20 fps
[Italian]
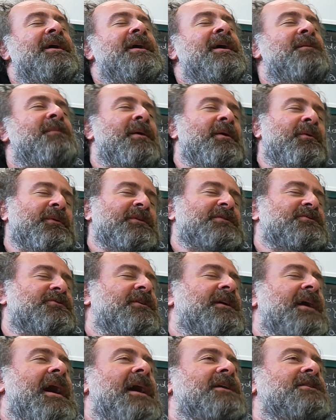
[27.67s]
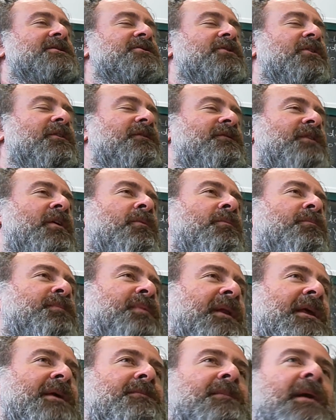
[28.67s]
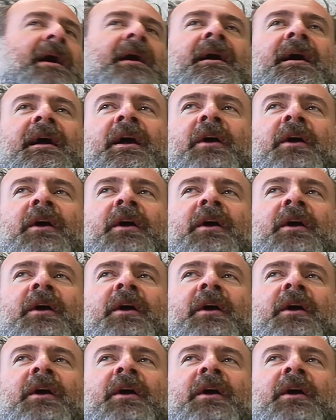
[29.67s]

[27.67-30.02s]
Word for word: ma in questo caso vi è un prima